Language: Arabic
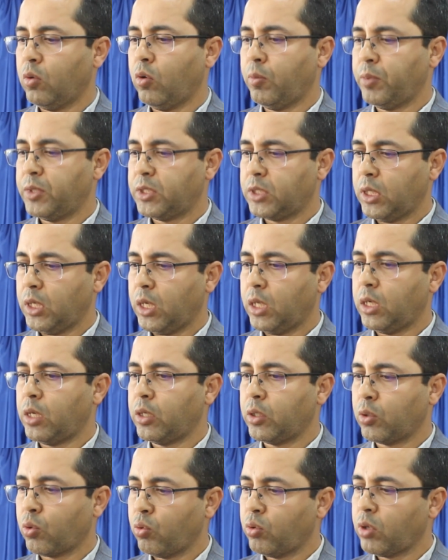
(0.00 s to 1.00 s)
وبالتالي على
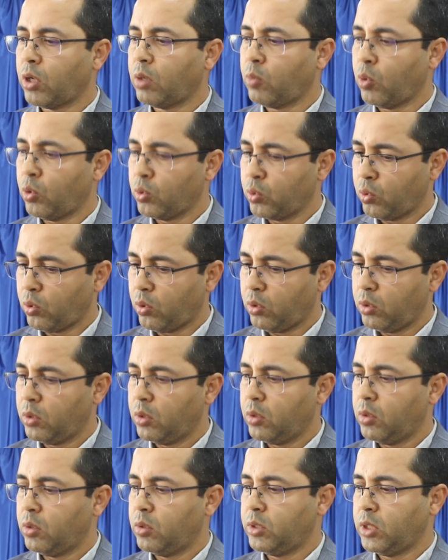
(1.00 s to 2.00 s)
ان يكون الموضوع
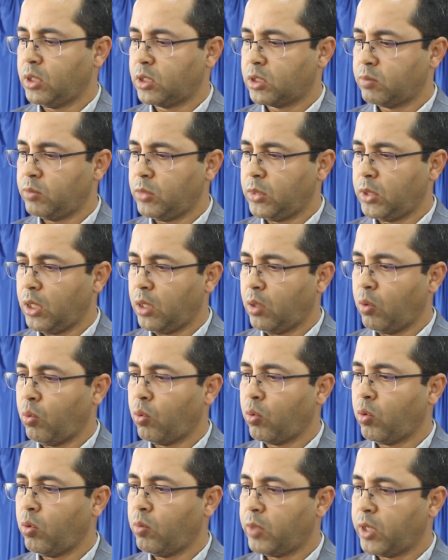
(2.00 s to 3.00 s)
ديال التسميه هو
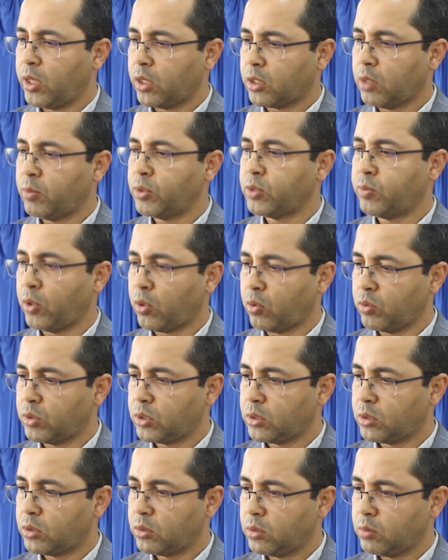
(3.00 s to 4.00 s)
كل ما يرتبط
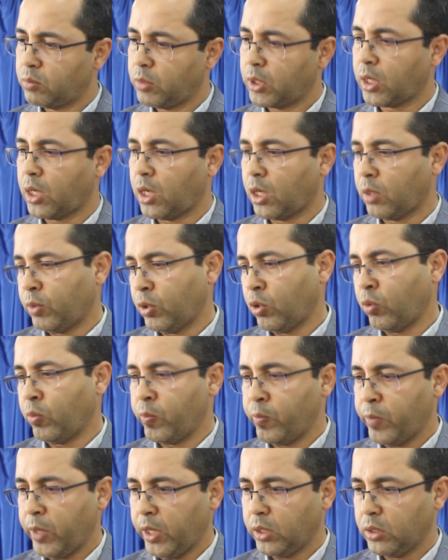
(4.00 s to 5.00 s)
بالقدس من قريب او
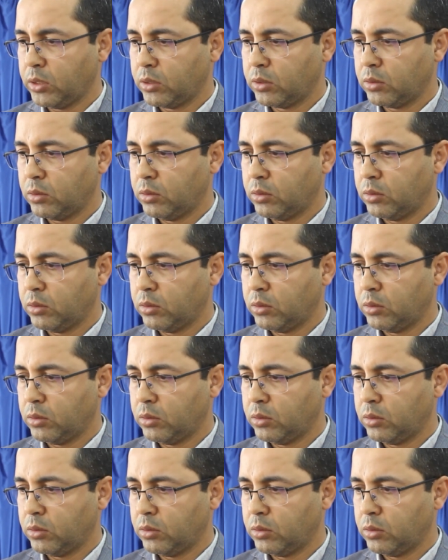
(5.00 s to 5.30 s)
من بعيد